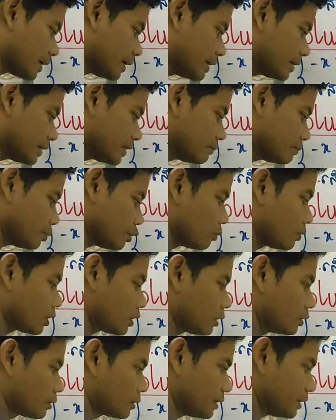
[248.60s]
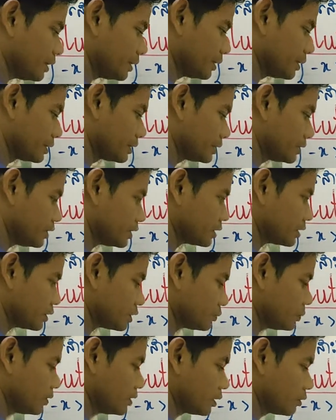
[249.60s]
ở cao tế phù vực khóc nè chẳng
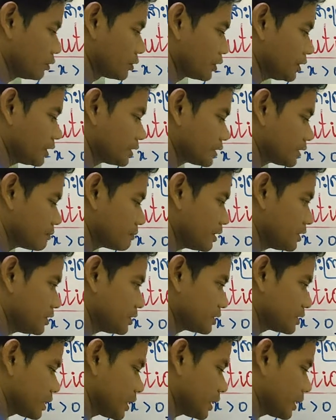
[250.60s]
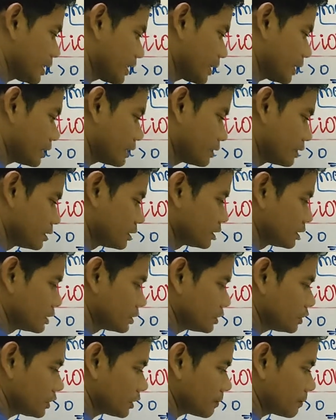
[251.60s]
đợt vừa được nửa sẵn bà dương tàng cả
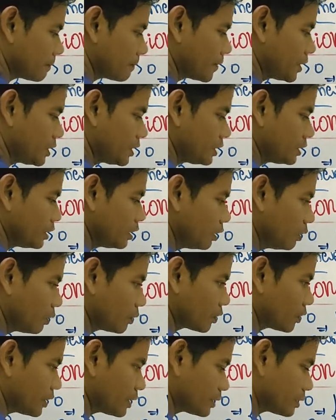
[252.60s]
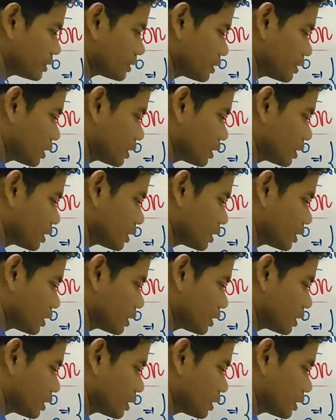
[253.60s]
chẳng pi logrit